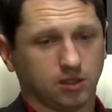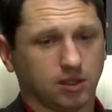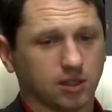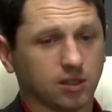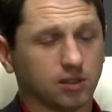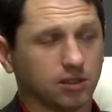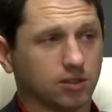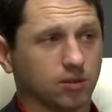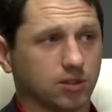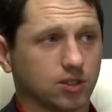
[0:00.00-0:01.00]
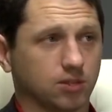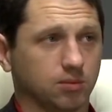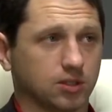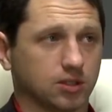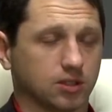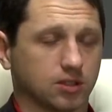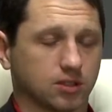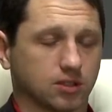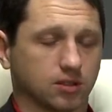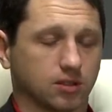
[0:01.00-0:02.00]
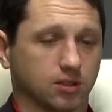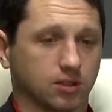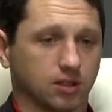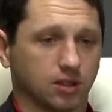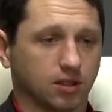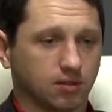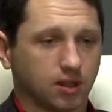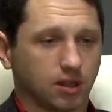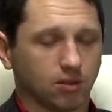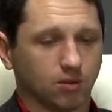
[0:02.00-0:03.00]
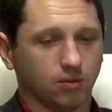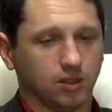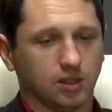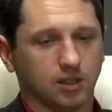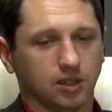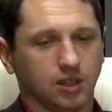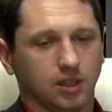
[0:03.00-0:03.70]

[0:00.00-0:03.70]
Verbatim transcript: я открыл рентовочный бизнес на Гавайях, увидя,